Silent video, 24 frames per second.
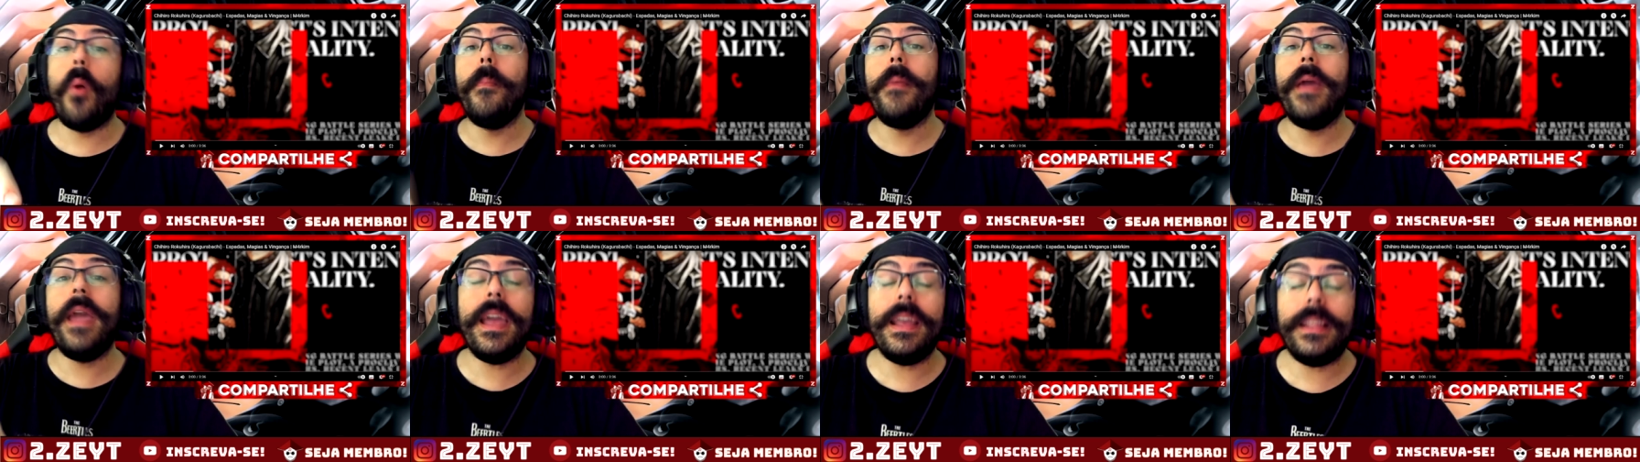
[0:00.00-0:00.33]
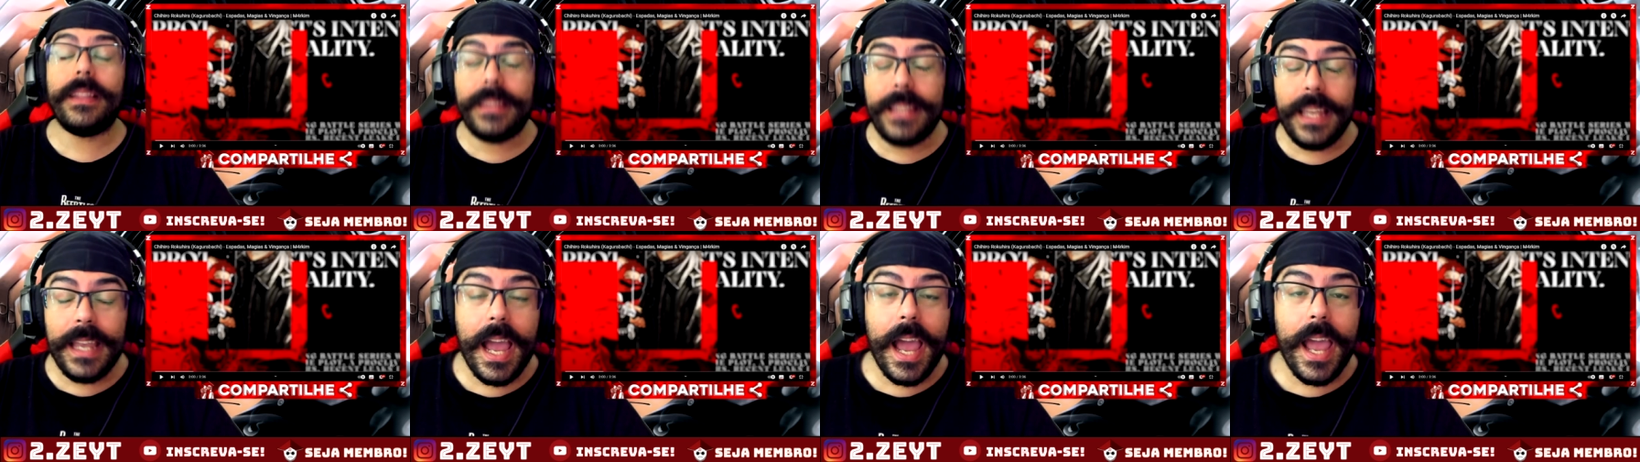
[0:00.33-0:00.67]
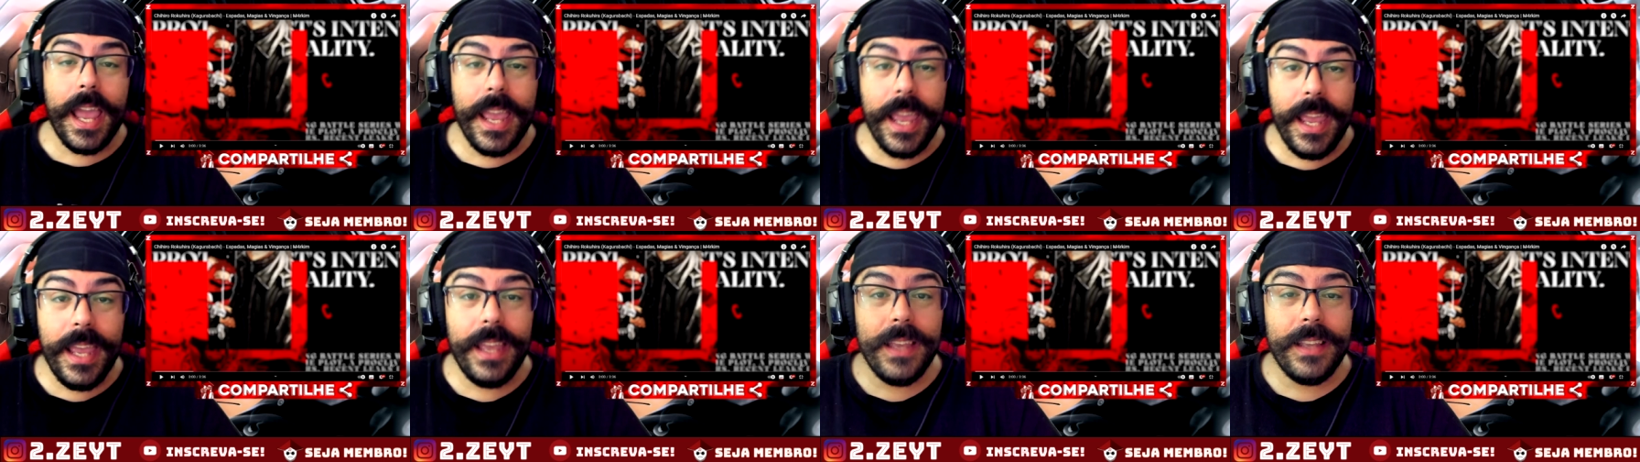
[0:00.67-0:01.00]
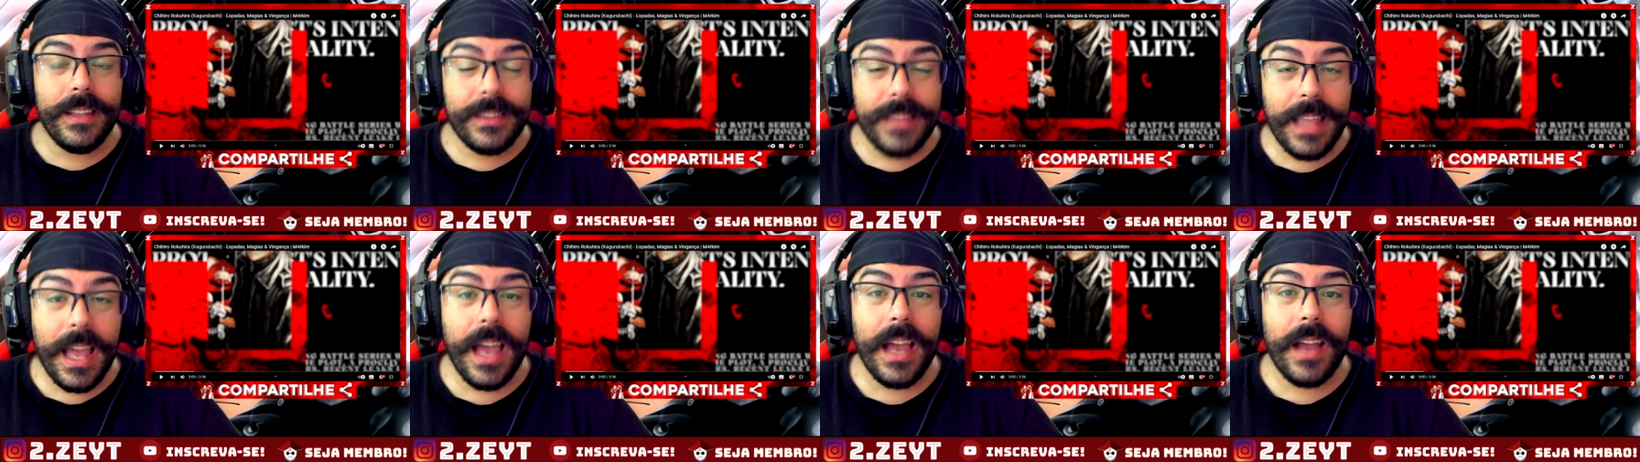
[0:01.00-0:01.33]
Comentem aí,
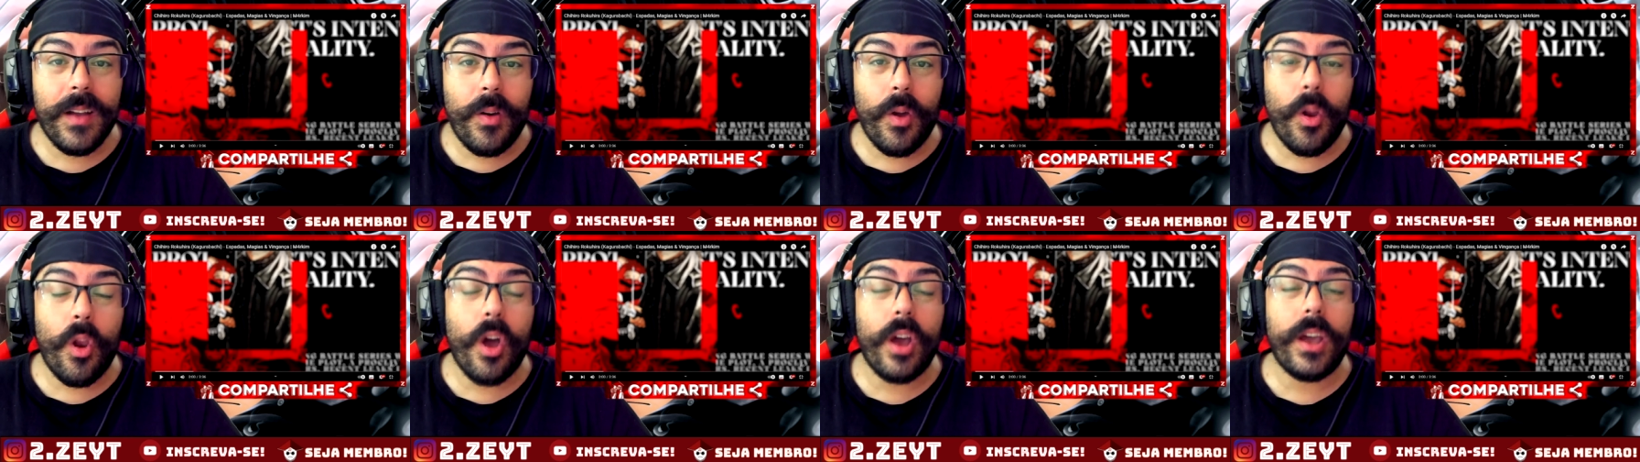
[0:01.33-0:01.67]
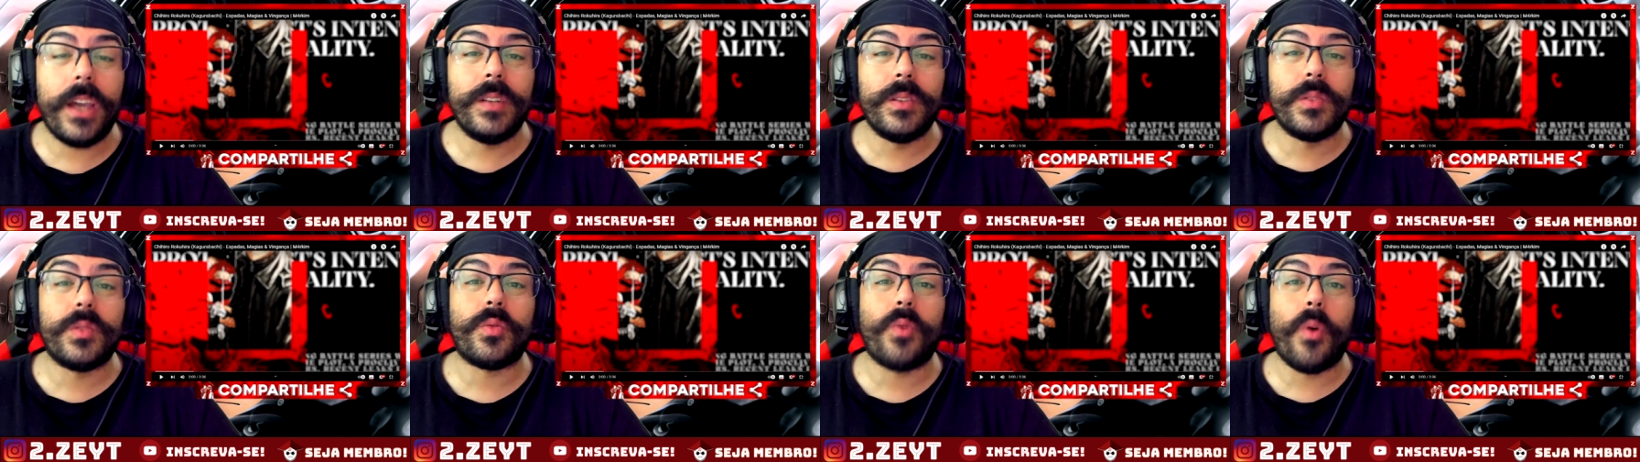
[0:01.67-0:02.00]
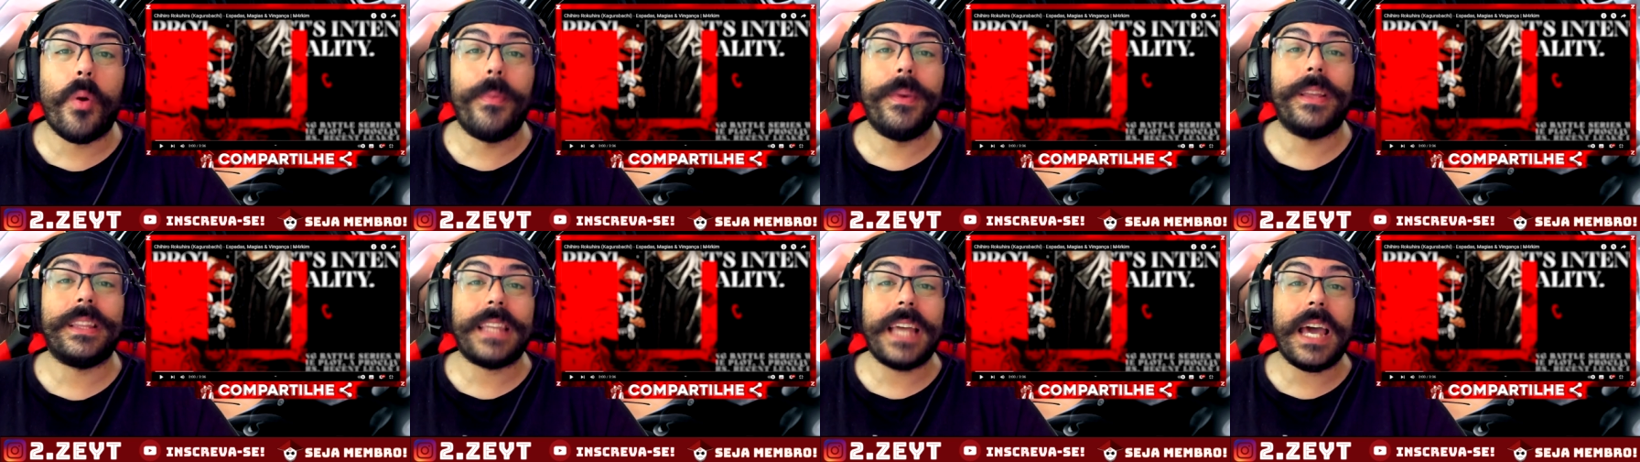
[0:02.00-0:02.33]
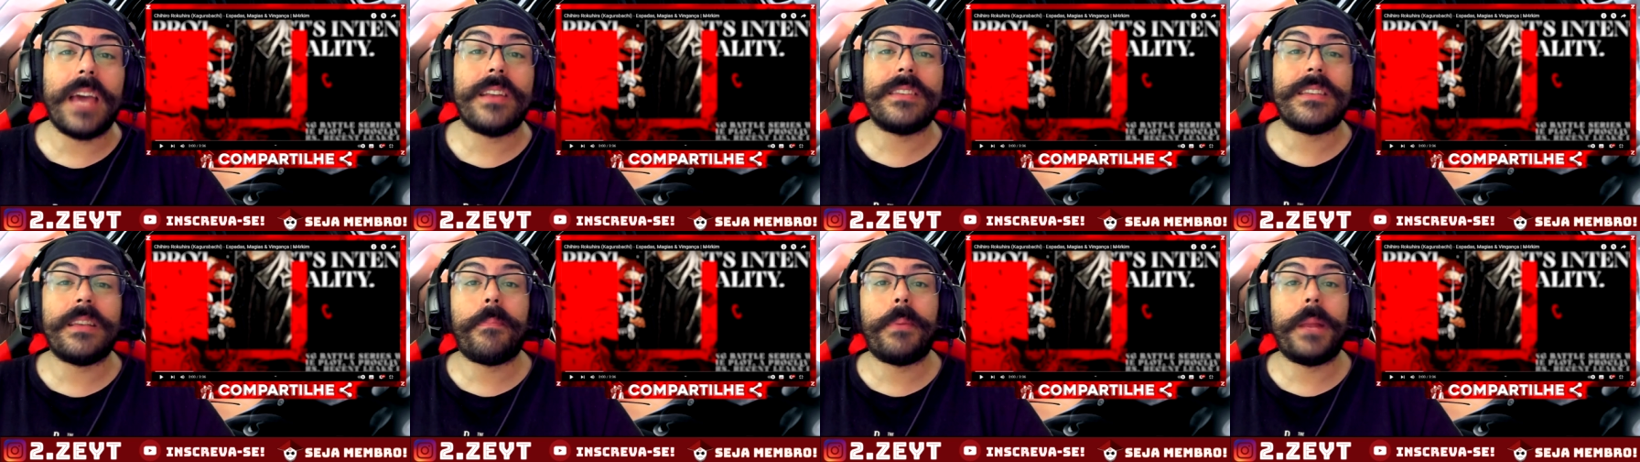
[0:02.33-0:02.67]
tá? Coloquem nos
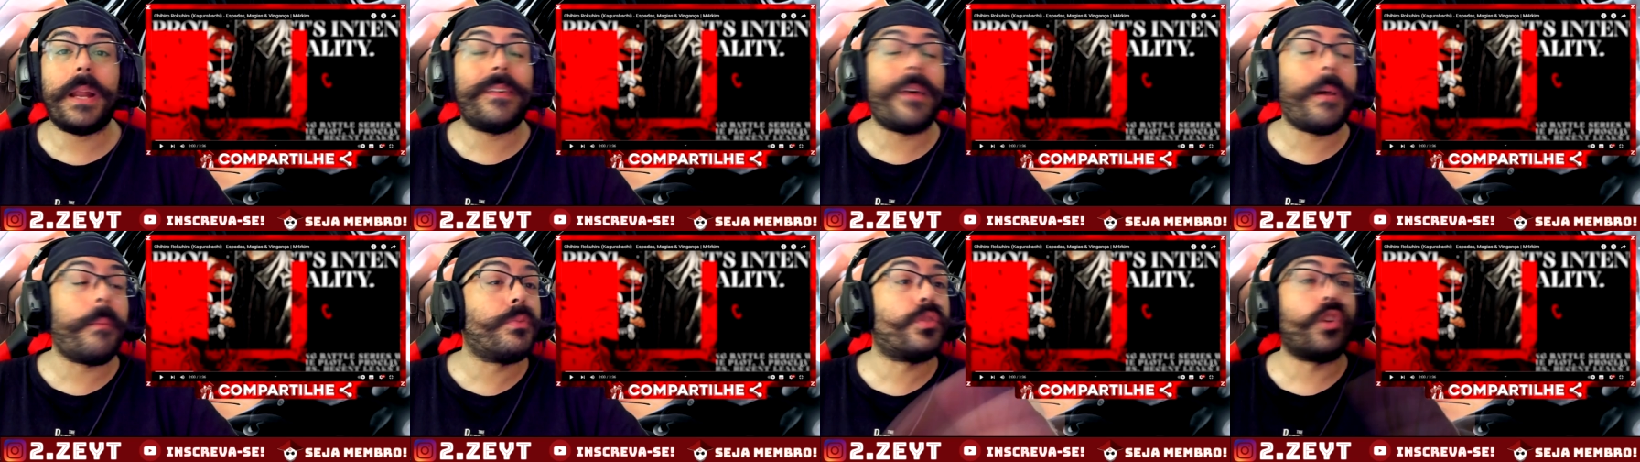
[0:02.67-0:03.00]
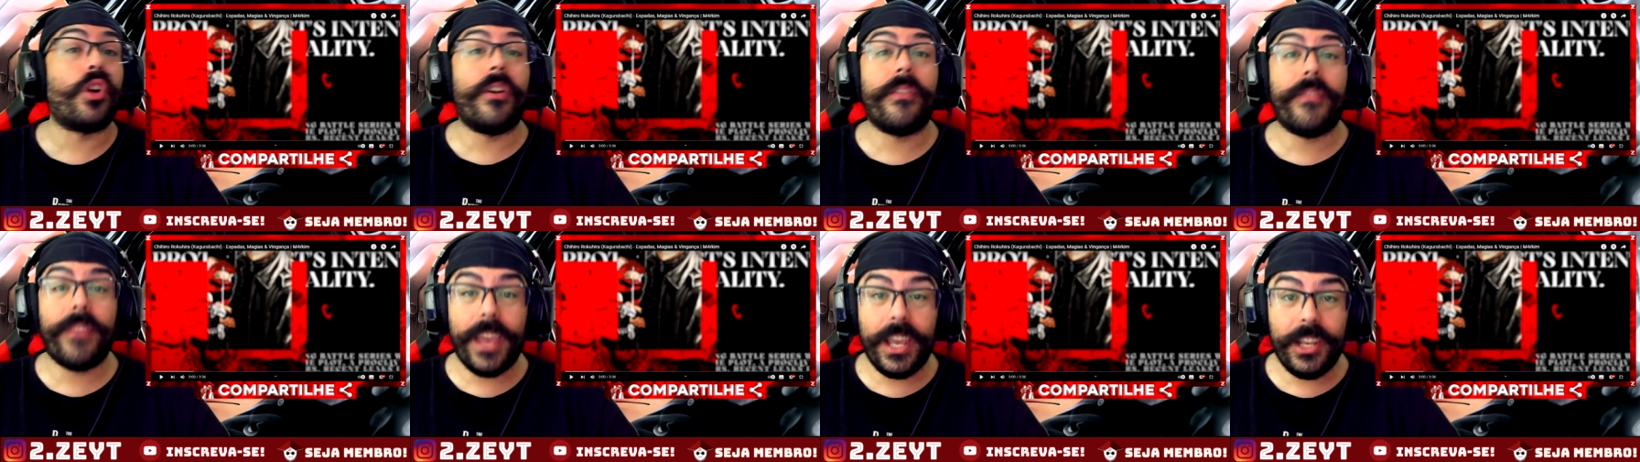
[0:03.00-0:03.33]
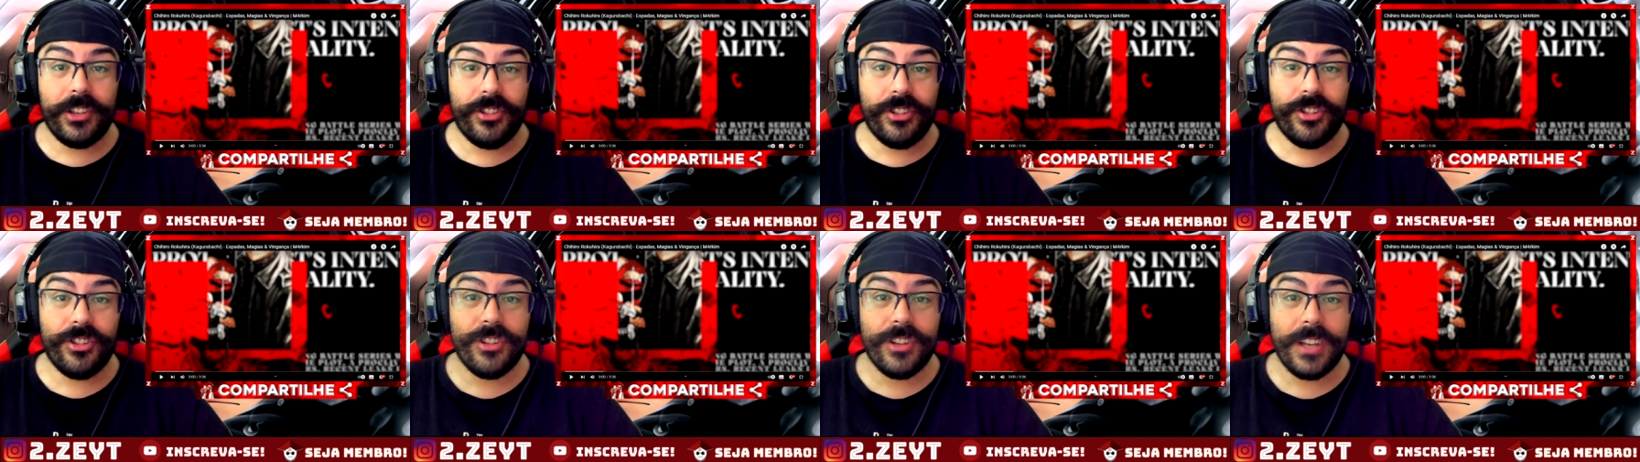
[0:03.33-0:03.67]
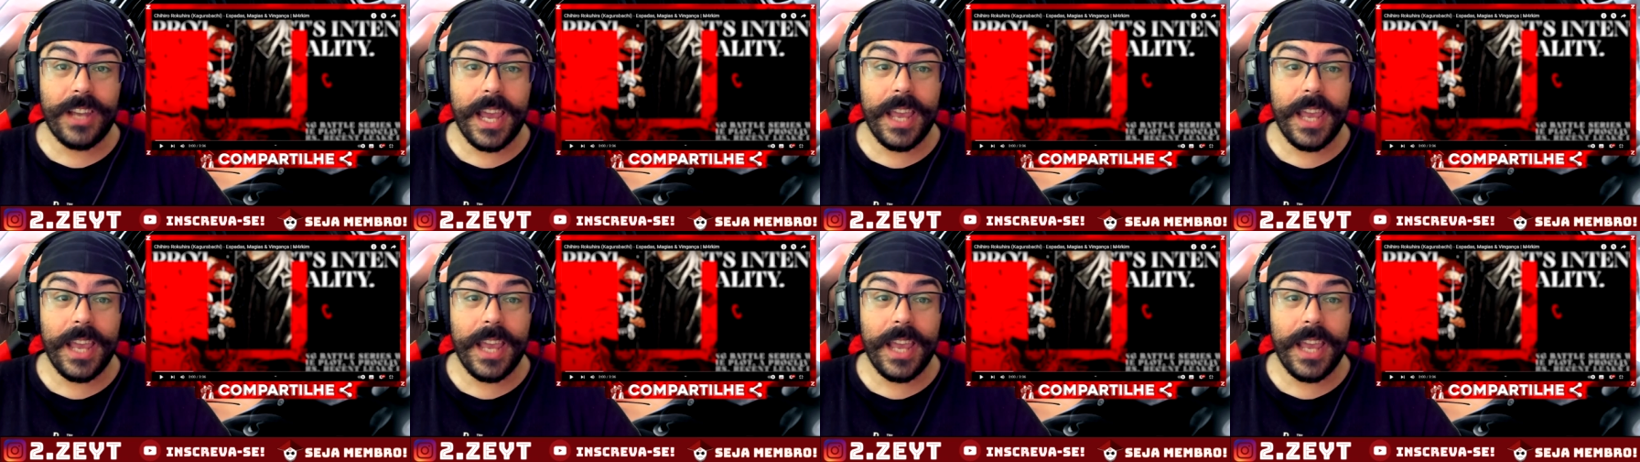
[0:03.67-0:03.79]
comentários a palavra absorvente,